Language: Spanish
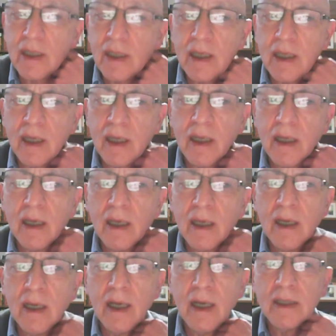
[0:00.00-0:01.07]
quiere
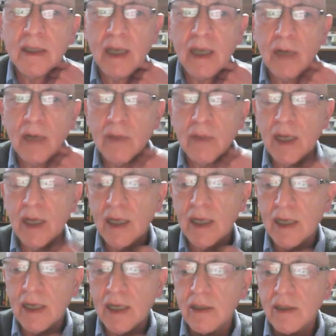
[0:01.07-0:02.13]
hacer alguna
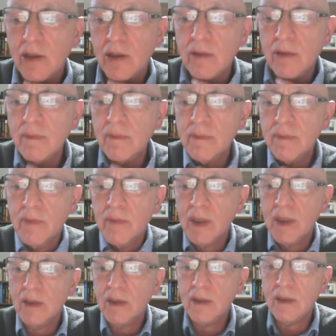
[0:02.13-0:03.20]
aclaración?
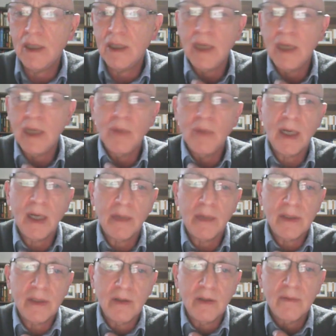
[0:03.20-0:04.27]
Detenemos la
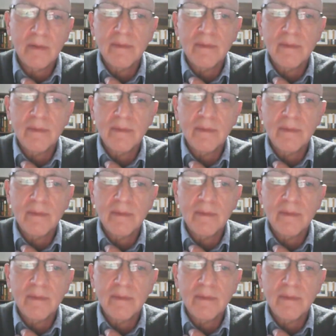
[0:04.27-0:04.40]
grabación.